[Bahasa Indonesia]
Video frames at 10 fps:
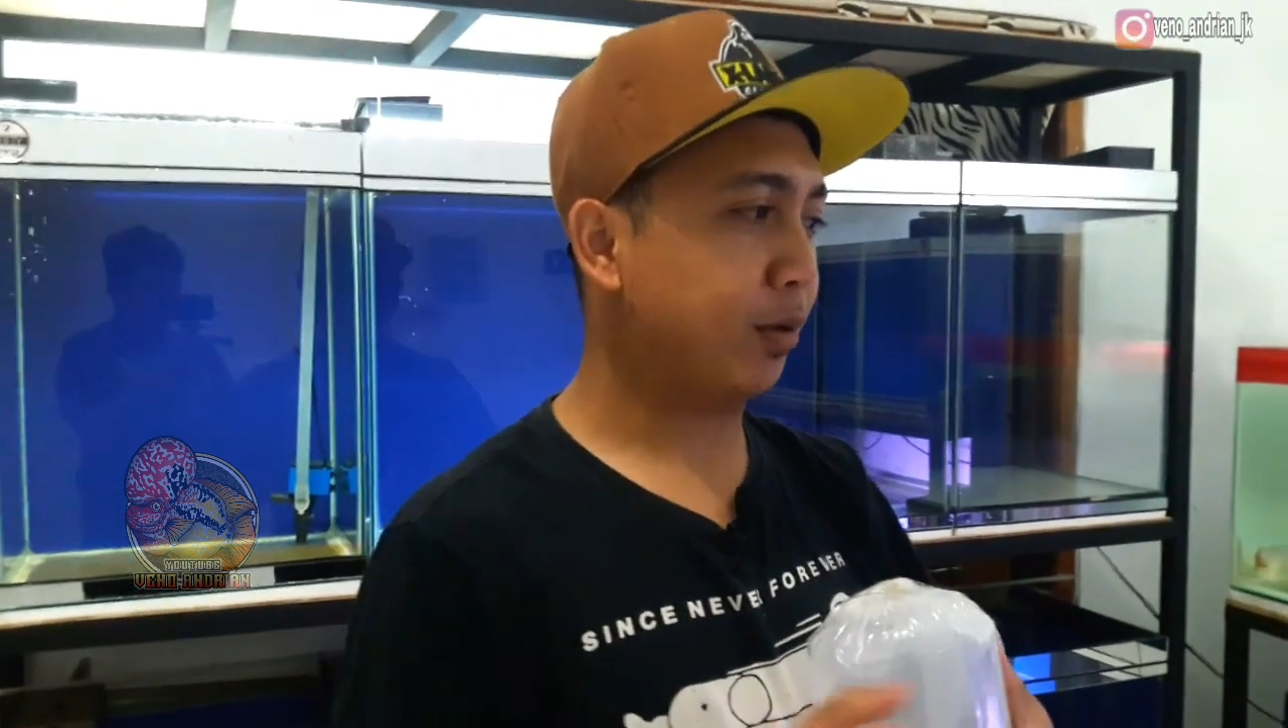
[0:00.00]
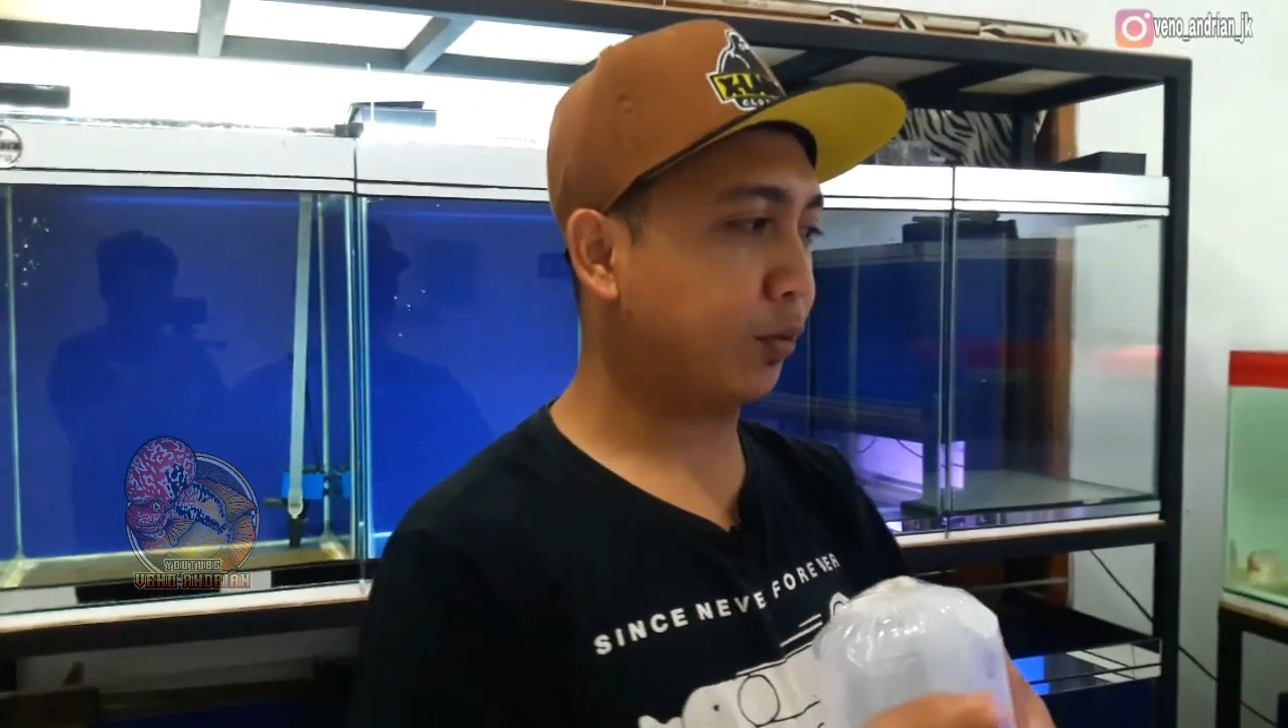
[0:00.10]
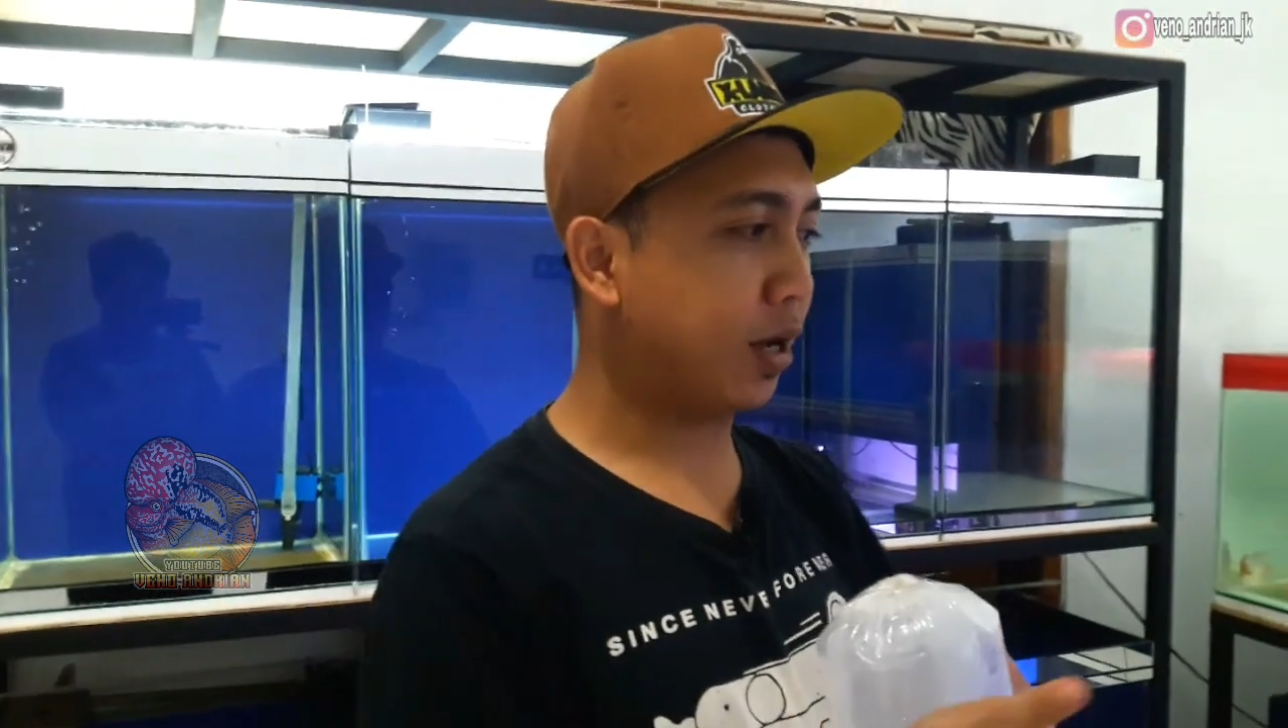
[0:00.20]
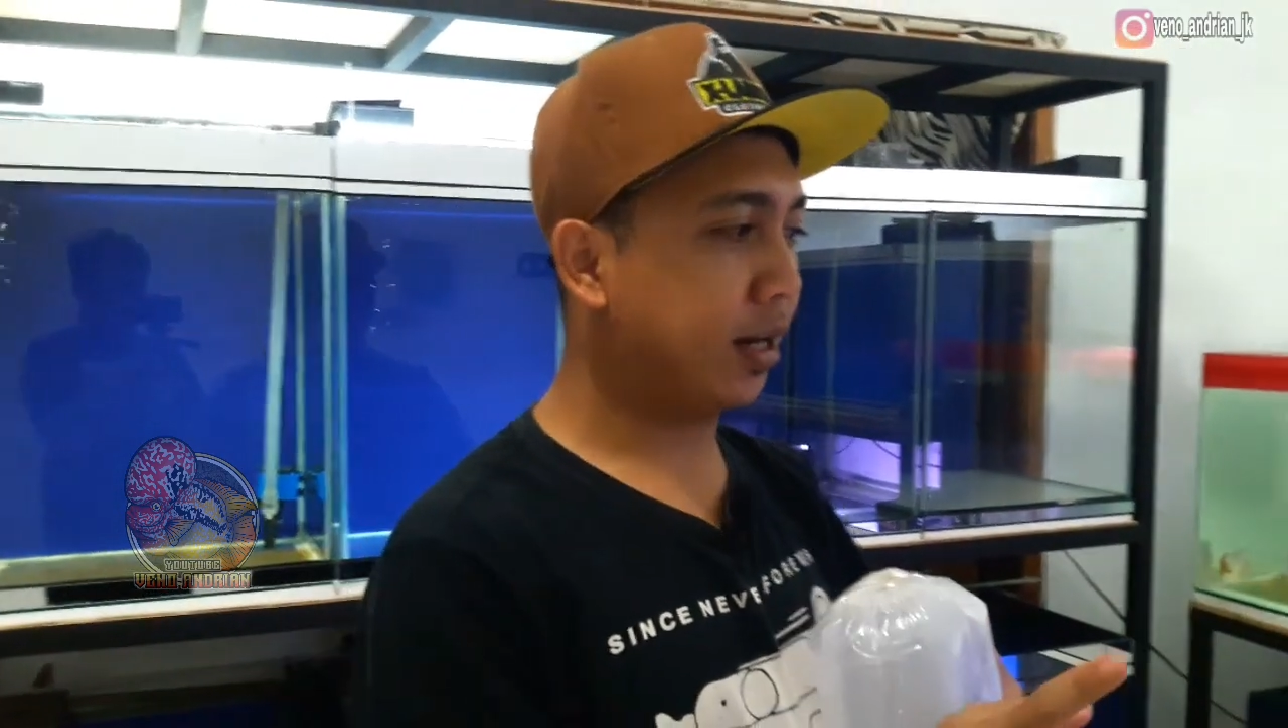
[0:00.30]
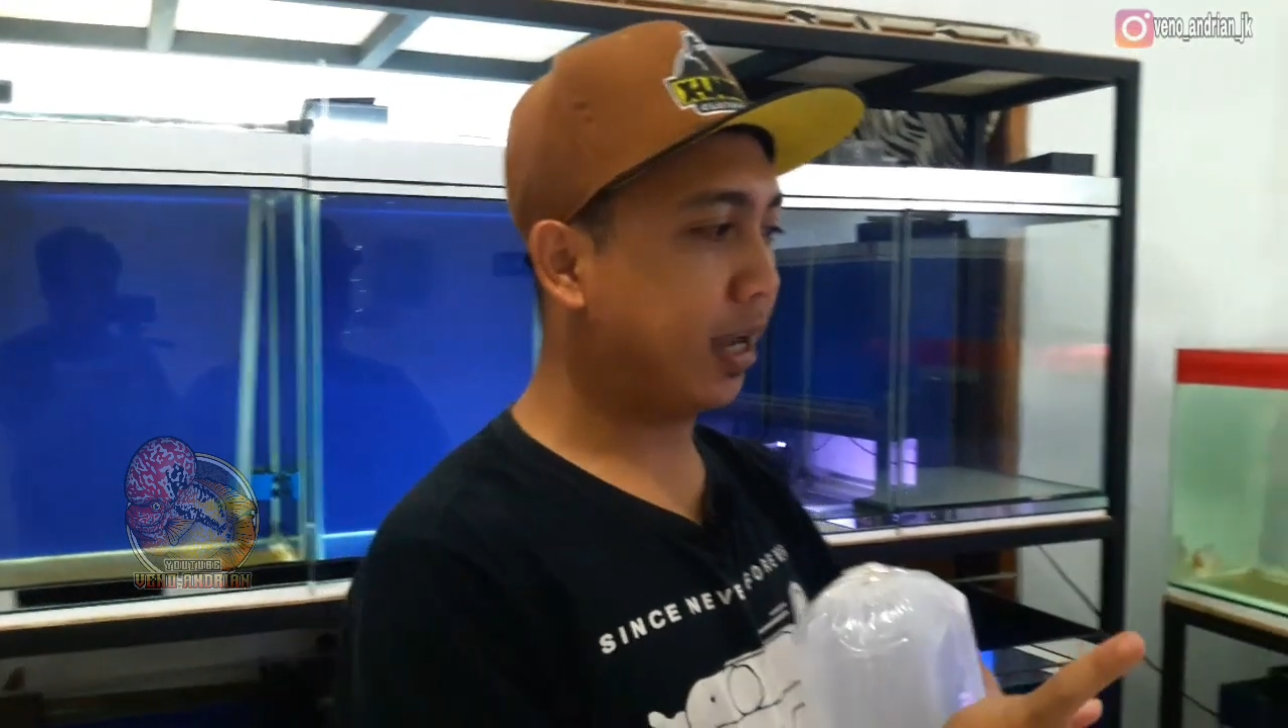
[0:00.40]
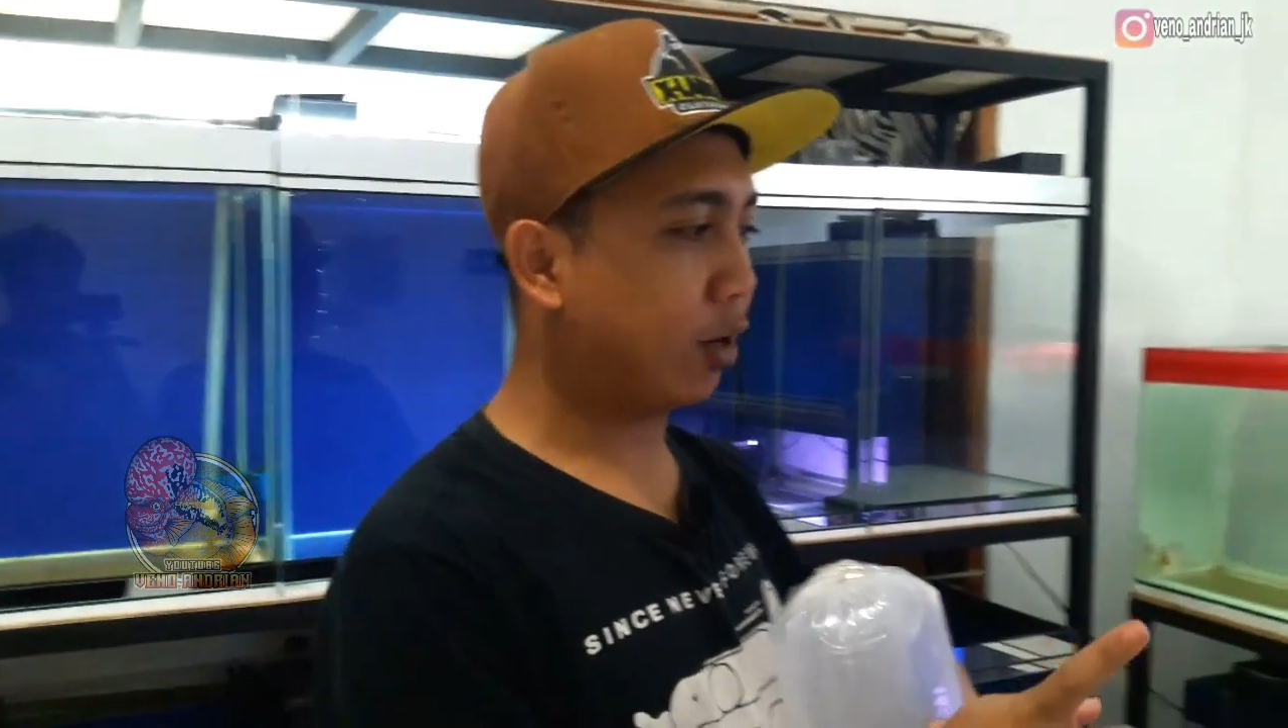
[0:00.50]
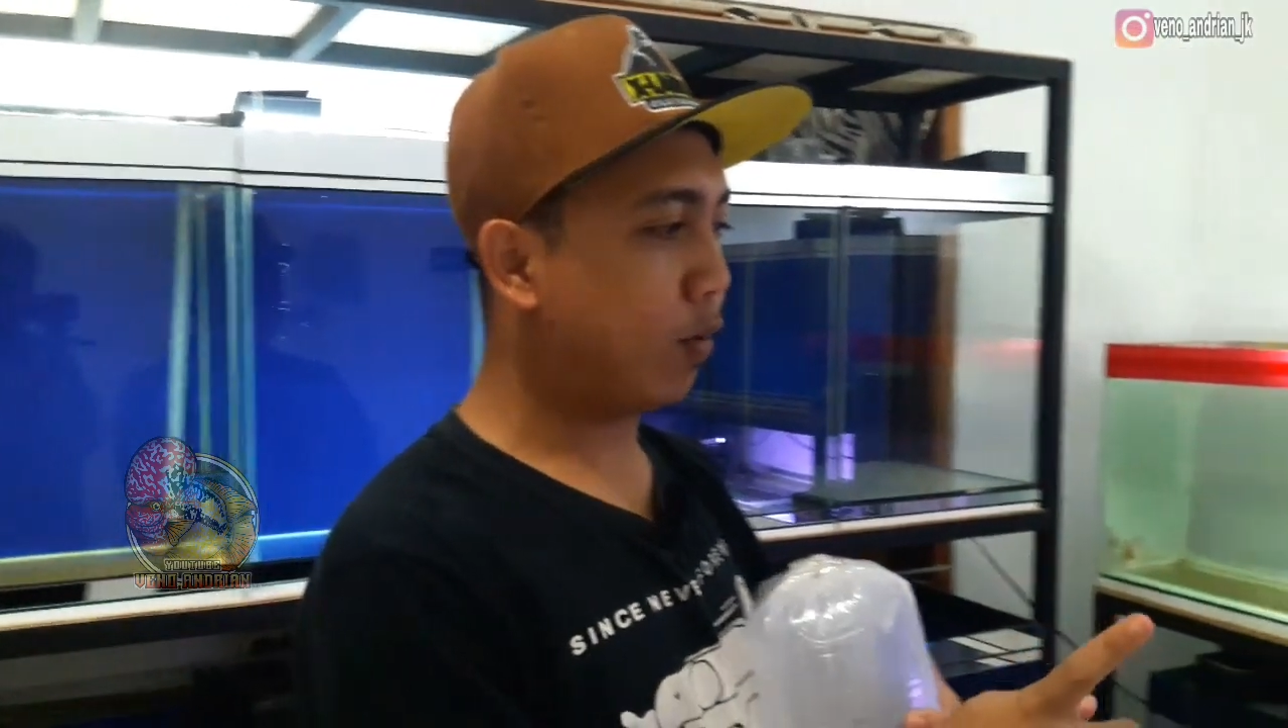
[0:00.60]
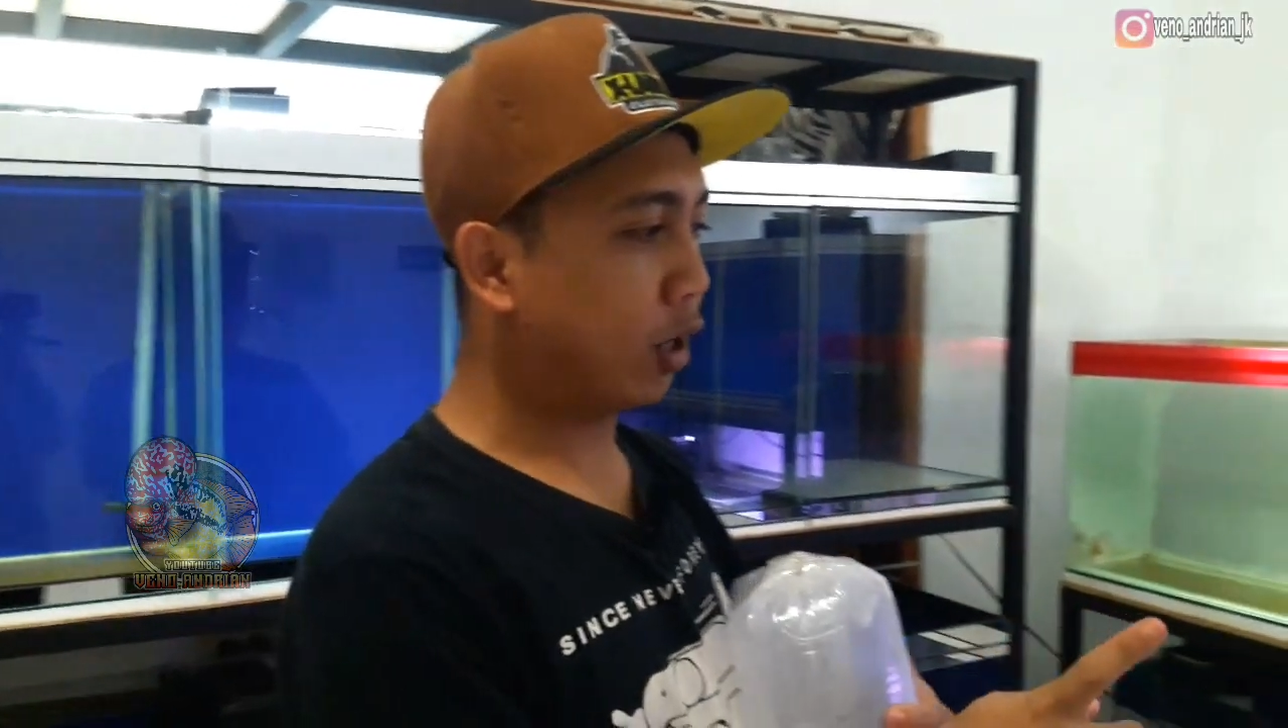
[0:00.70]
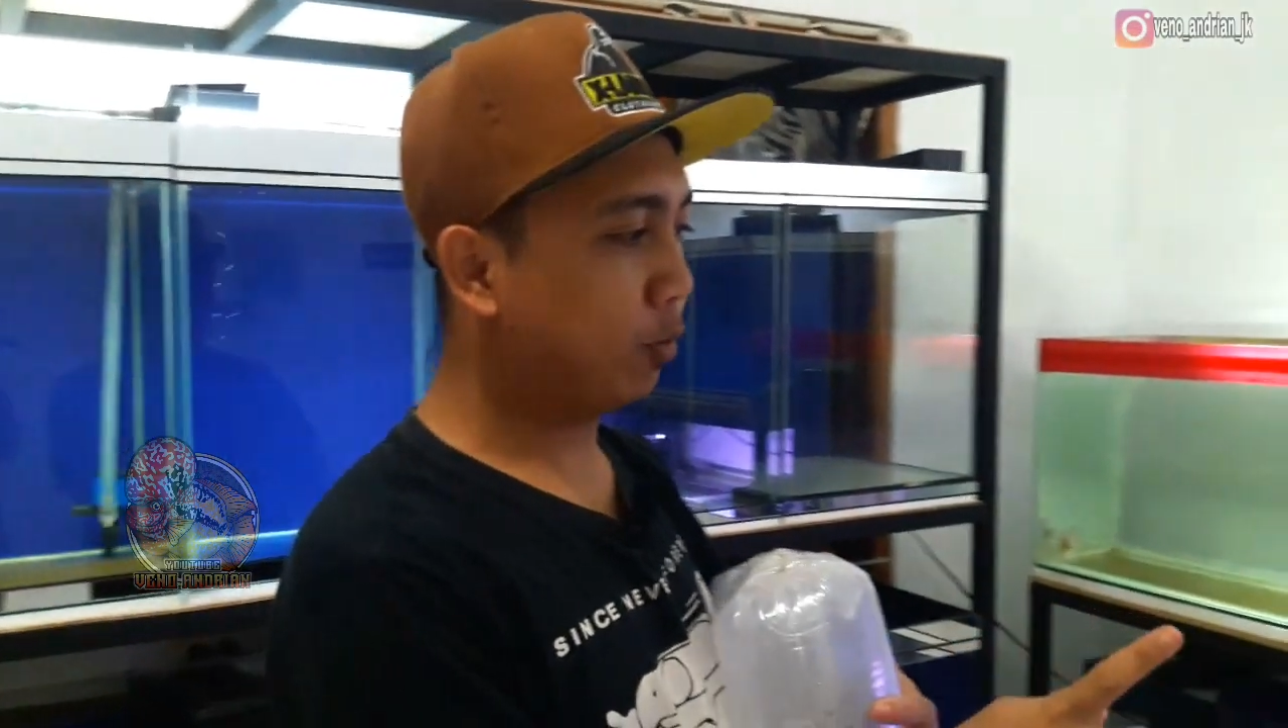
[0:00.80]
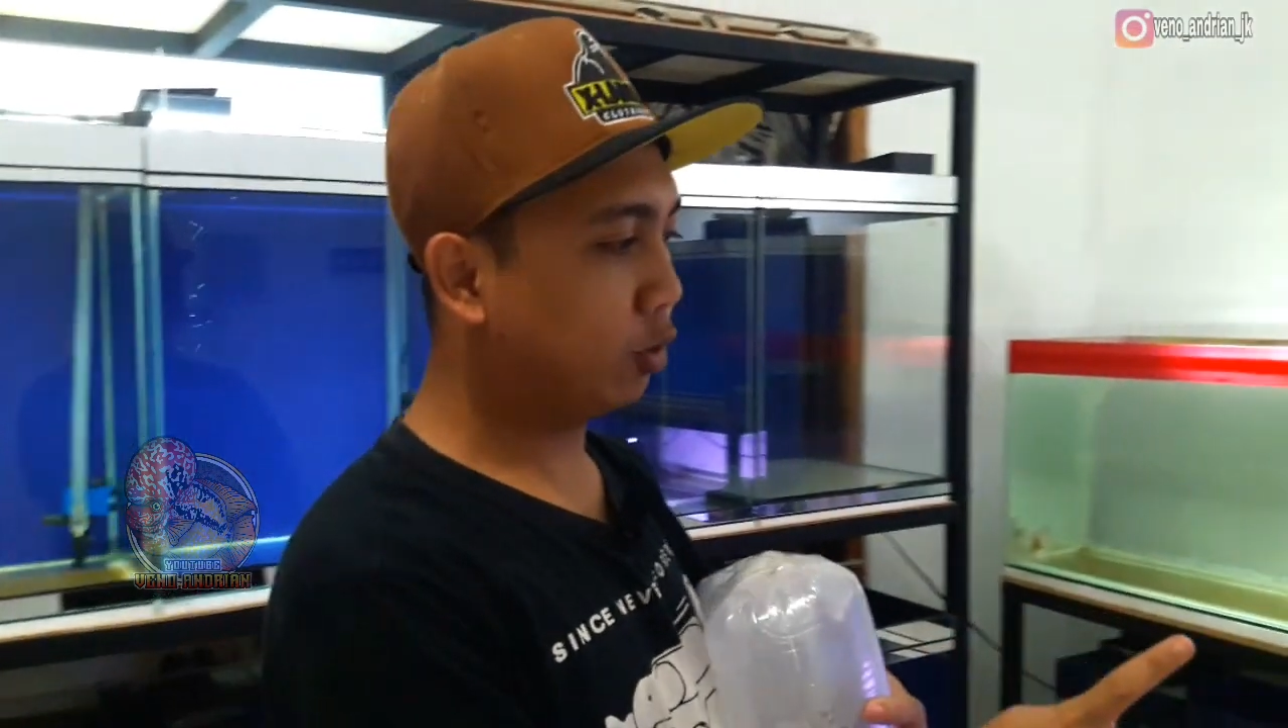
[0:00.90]
masukkan di
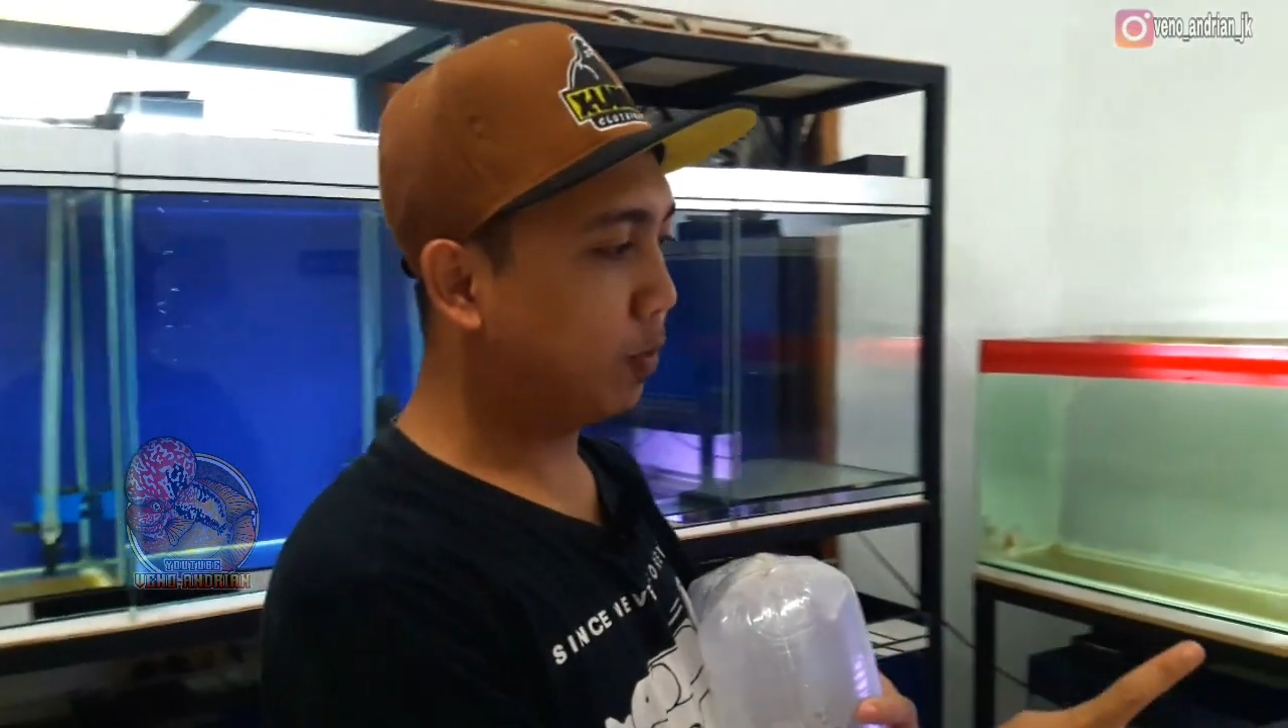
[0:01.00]
akuarium